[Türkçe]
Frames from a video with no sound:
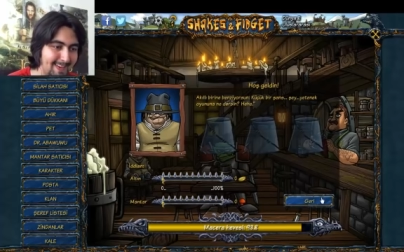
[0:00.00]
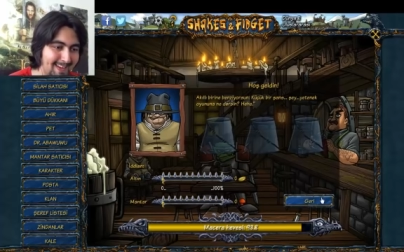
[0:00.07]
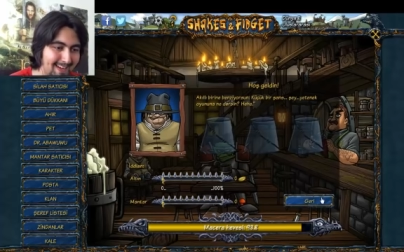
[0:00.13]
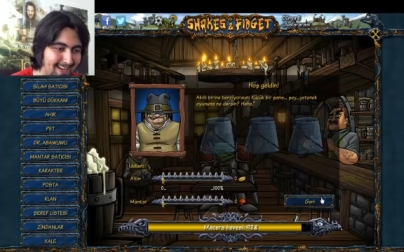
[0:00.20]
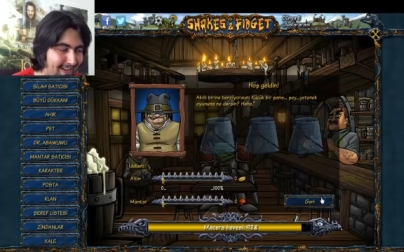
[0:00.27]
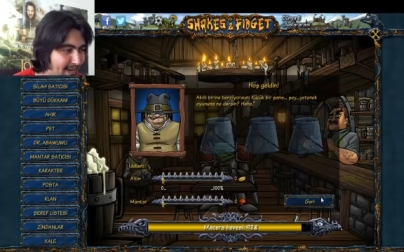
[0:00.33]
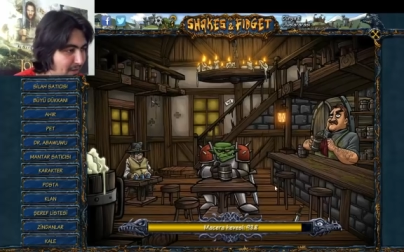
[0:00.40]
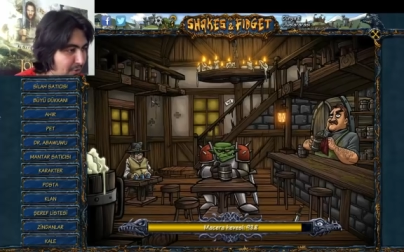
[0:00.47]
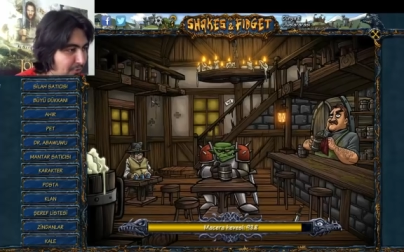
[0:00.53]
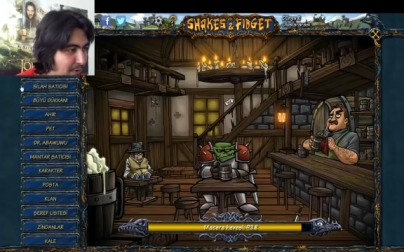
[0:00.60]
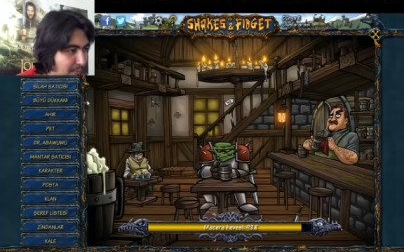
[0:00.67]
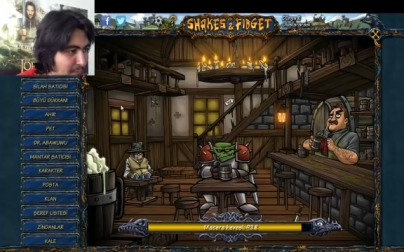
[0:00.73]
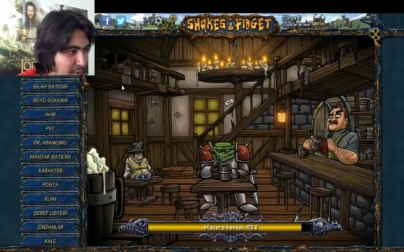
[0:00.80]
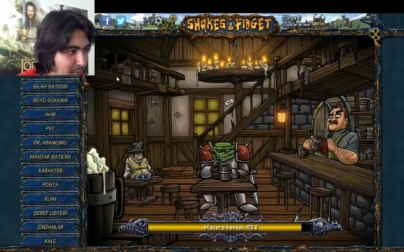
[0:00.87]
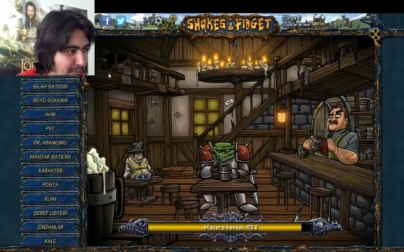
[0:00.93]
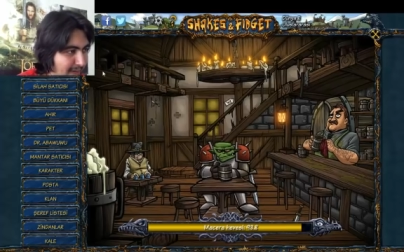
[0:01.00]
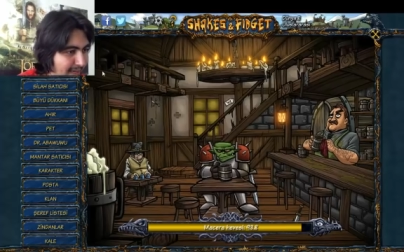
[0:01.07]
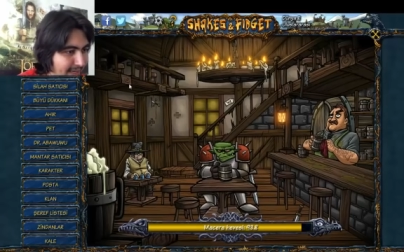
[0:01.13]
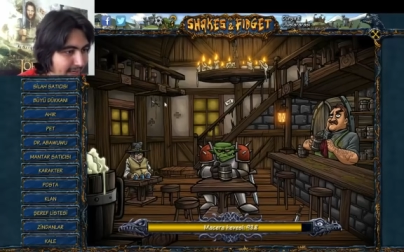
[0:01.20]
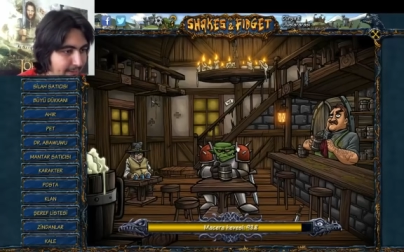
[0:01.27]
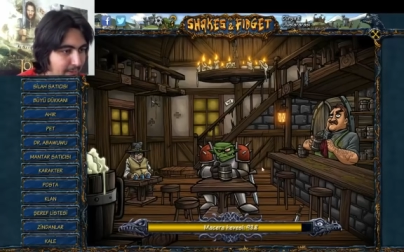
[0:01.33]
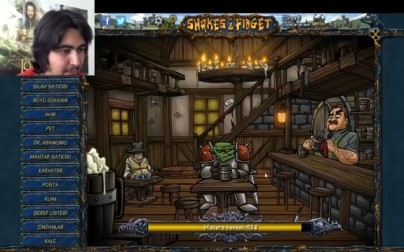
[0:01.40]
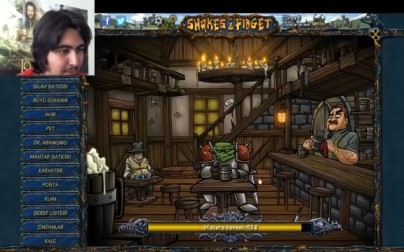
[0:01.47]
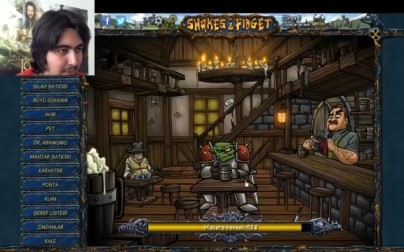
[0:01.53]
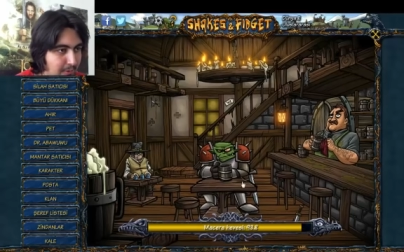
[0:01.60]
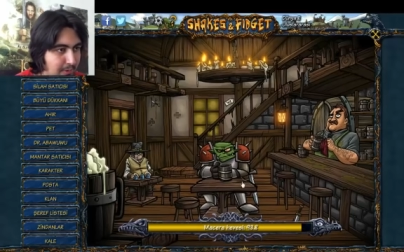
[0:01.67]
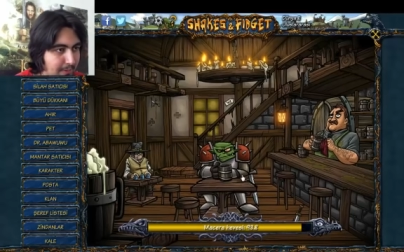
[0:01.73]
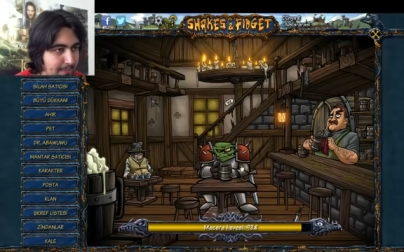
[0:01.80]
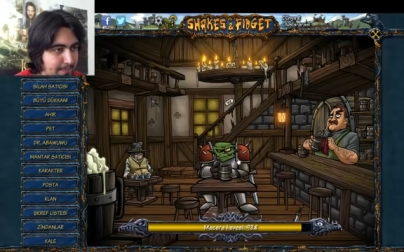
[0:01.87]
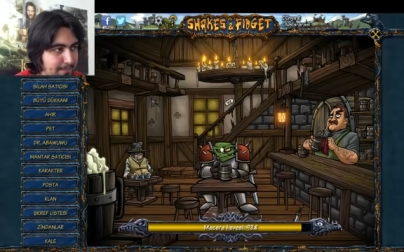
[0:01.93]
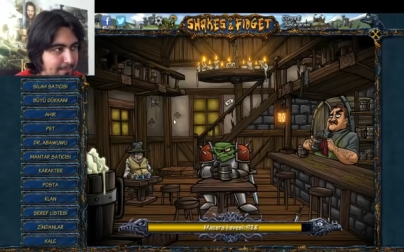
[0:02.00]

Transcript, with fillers: Hala güvenmiyorum ben kendime bu konuda.